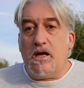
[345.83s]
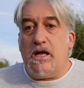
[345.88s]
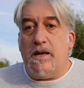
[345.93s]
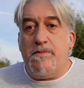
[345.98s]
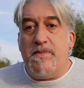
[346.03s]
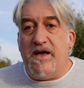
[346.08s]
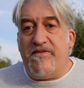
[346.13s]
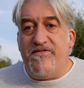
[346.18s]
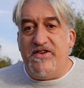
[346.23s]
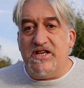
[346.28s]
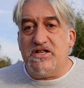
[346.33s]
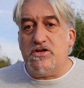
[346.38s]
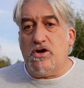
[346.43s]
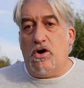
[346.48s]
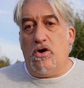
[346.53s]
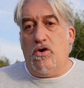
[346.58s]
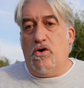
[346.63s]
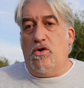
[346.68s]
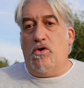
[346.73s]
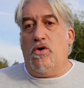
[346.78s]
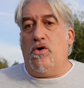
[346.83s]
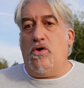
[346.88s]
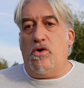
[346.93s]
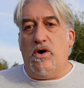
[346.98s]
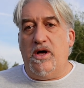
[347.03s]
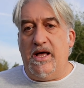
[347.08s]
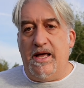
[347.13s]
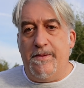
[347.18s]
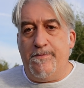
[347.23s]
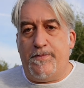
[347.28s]
che a mio avviso
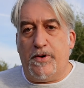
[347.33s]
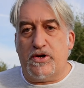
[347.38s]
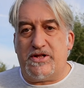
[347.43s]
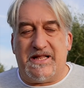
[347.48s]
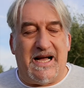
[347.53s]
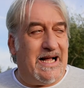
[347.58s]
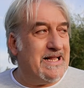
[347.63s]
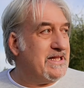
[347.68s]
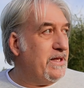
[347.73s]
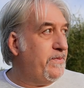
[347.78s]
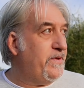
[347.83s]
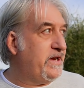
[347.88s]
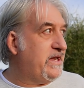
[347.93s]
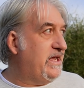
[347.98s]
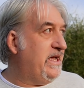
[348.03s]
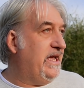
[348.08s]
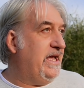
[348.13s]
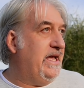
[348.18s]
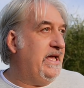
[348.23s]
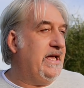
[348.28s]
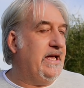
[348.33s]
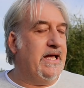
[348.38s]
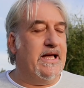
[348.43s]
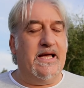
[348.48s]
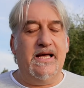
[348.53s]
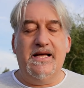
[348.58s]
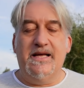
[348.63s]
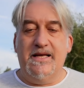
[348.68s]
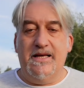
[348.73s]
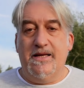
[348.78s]
è importante perché,
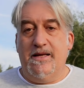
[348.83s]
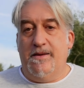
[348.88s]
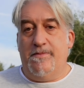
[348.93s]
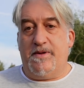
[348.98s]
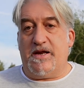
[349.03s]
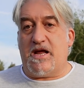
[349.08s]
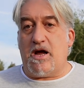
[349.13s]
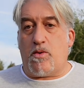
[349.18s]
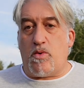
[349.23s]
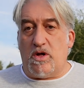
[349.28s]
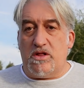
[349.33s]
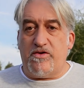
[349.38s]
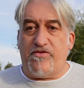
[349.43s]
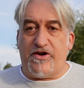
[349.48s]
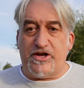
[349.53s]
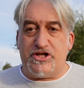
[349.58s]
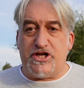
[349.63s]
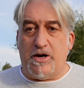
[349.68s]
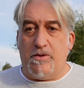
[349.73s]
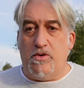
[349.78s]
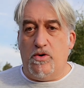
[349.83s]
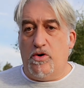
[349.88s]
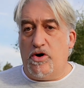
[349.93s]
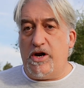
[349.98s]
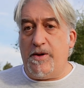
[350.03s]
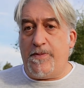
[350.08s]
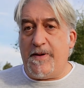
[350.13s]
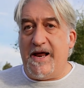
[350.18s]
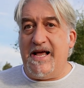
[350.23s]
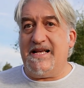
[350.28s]
perché quando facciamo
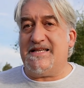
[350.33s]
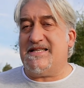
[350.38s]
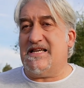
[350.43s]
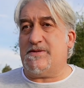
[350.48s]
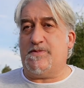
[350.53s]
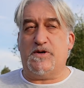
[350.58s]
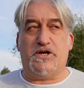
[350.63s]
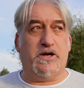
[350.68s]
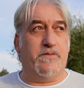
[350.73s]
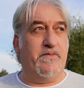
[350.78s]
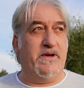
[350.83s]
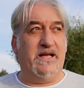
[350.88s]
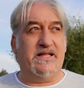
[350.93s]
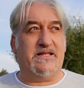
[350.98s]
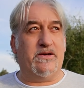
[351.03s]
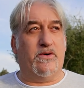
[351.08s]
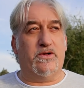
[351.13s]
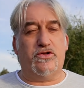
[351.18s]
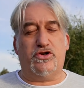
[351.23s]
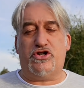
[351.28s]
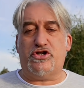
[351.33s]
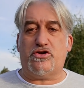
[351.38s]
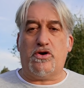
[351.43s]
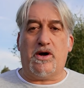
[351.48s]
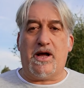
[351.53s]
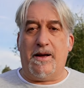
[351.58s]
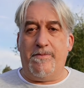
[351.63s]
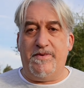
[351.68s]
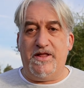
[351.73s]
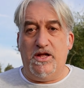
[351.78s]
riprese, specialmente quando ci sono
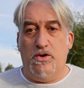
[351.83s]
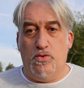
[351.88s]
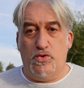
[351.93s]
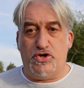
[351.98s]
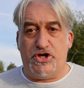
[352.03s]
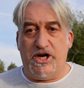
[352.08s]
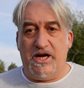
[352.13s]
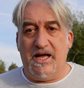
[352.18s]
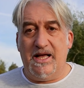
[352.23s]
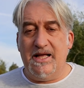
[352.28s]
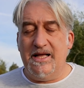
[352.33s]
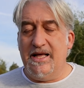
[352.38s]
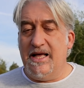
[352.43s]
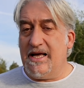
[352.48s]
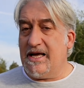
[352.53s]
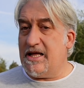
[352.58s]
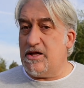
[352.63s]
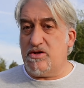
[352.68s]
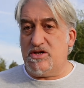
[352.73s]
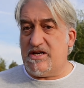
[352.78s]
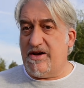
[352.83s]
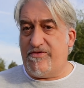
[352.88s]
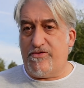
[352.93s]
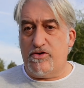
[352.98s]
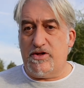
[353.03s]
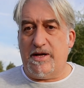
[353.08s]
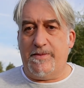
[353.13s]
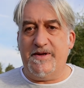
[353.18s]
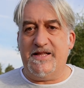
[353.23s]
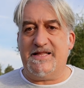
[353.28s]
cambi di luce, credo sia
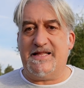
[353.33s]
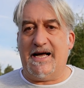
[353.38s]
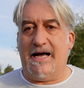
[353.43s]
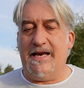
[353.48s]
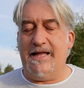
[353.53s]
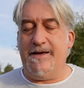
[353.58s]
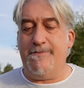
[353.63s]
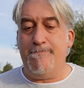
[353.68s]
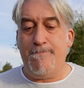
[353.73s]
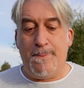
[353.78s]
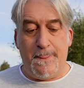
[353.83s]
fondamentale.